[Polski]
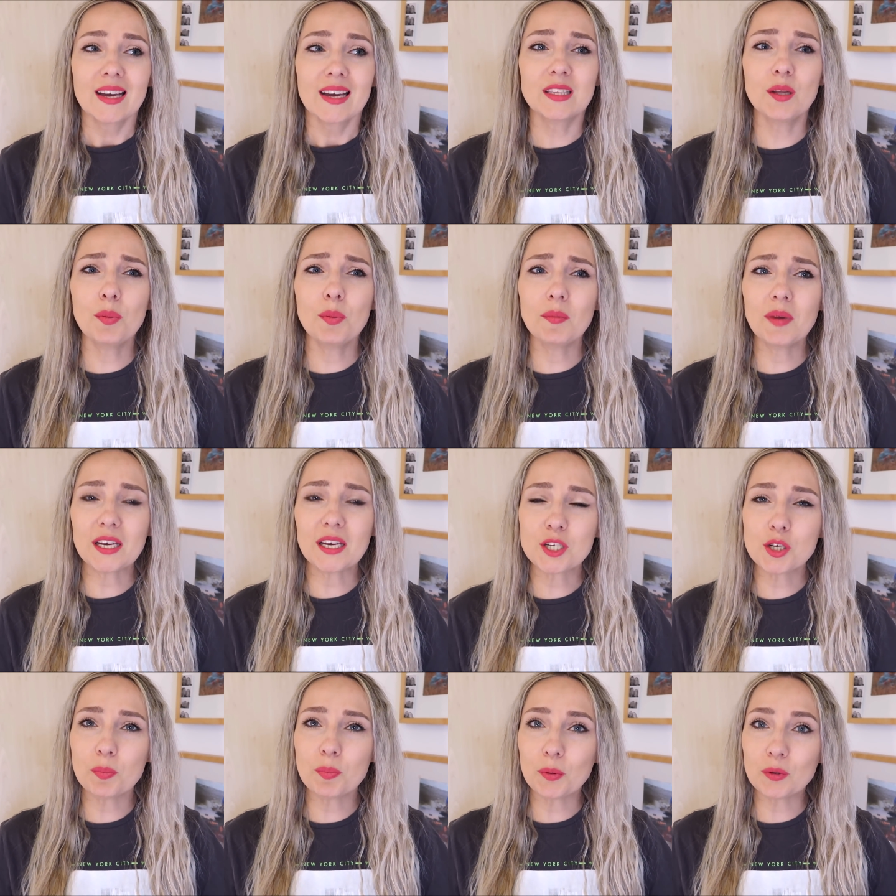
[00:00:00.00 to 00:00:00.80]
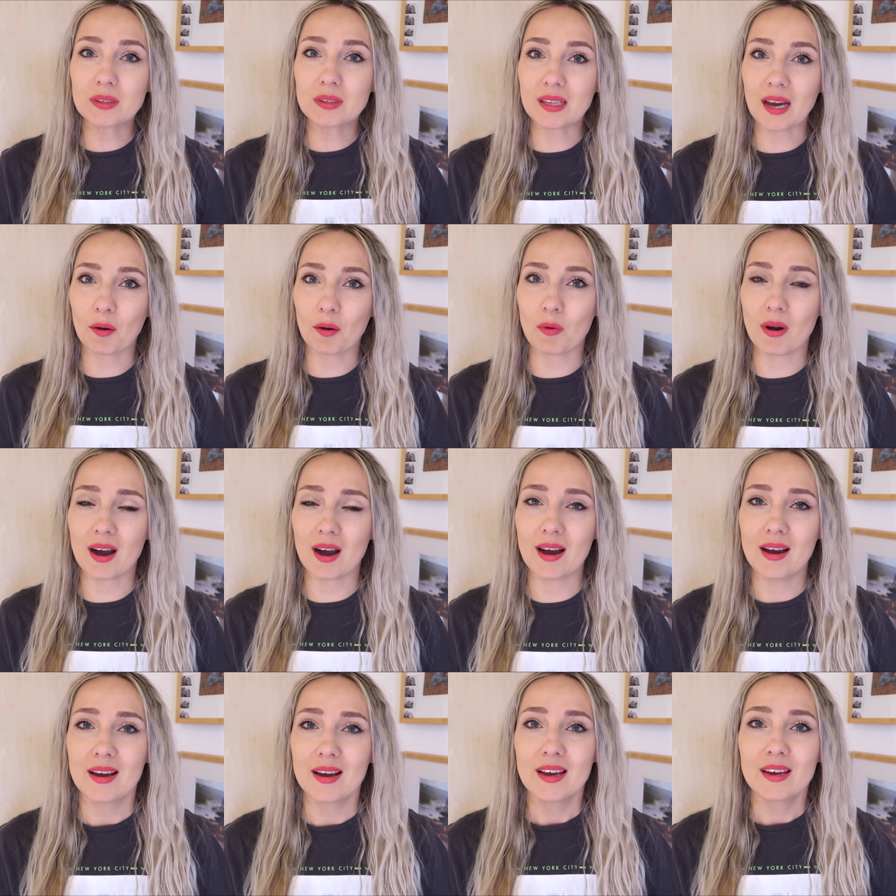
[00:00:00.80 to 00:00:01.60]
Gdybym ja się
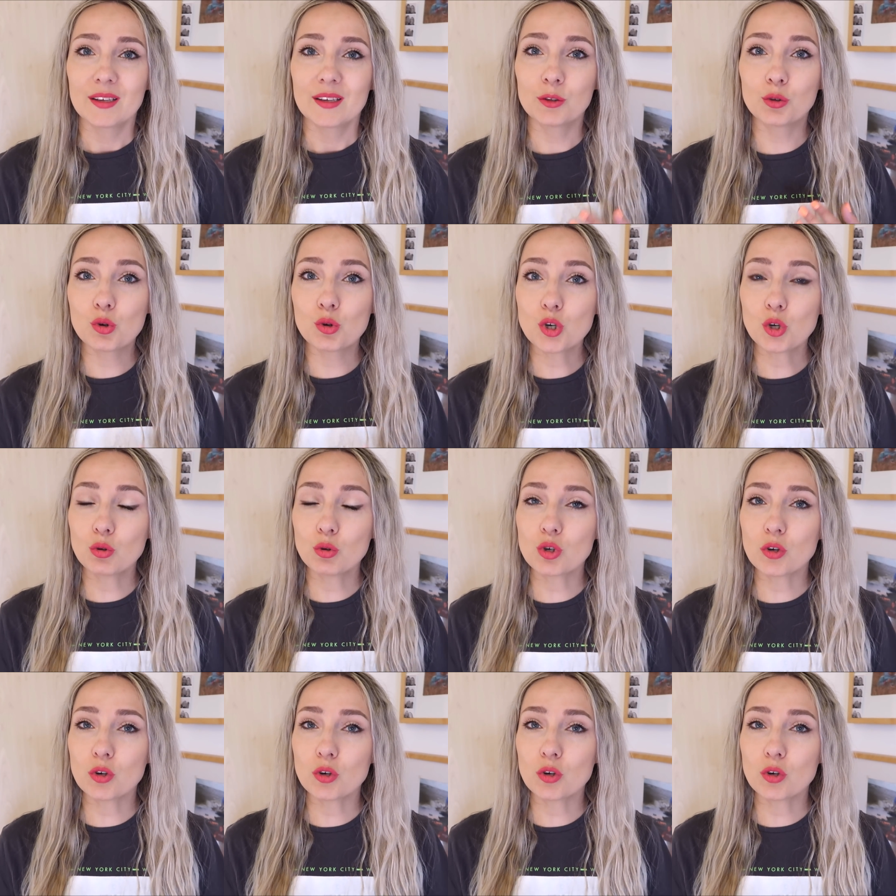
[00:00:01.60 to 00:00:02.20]
poddała, dużo,